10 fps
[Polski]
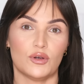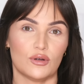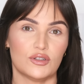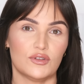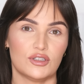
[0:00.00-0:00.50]
No i
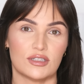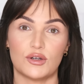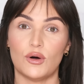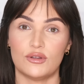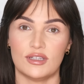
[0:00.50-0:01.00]
oczywiście oczywiście
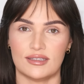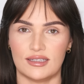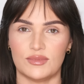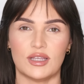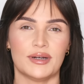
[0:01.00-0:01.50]
zgodnie z
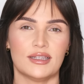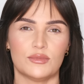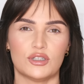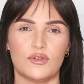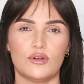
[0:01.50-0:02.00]
tym
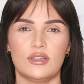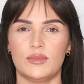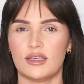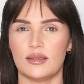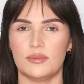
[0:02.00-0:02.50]
tematem
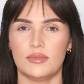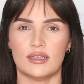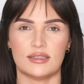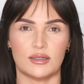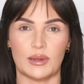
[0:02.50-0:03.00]
przewodnim, jakim
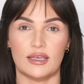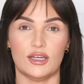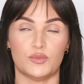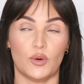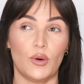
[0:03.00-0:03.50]
jest
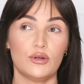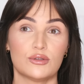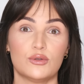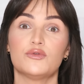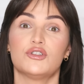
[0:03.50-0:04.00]
makijaż po
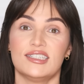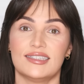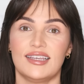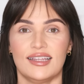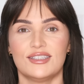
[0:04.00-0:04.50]
polsku,
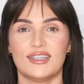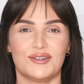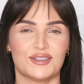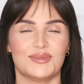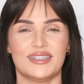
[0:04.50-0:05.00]
wszystkie dzisiaj
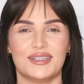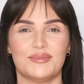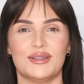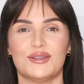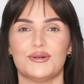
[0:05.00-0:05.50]
kosmetyki
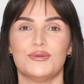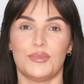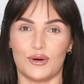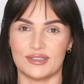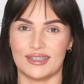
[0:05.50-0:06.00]
będą
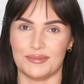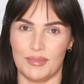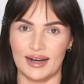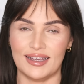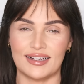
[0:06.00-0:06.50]
polskich
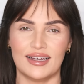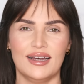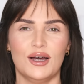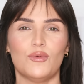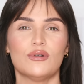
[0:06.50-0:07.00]
marek,
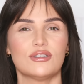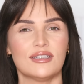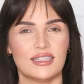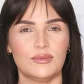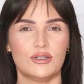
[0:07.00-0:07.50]

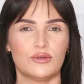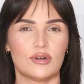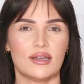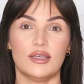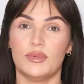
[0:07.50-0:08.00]
łącznie z tymi,
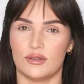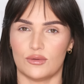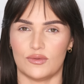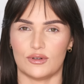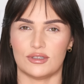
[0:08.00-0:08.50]
które nie będą
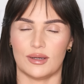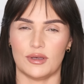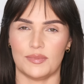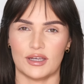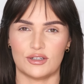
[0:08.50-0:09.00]

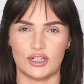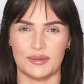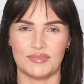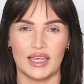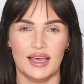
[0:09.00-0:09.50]
nowościami.
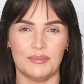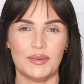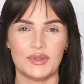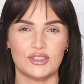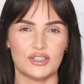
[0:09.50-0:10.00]
Także
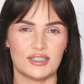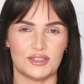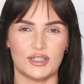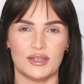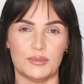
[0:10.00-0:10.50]
mam nadzieję, że
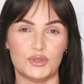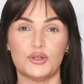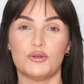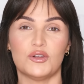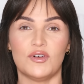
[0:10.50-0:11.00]
jesteście
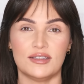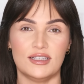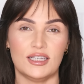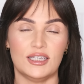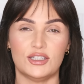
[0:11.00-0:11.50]

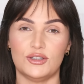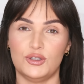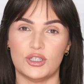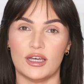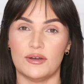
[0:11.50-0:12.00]
przygotowani i
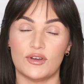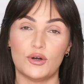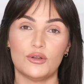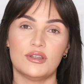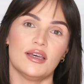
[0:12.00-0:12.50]
siedzicie
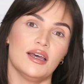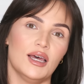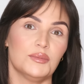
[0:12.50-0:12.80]
wygodnie.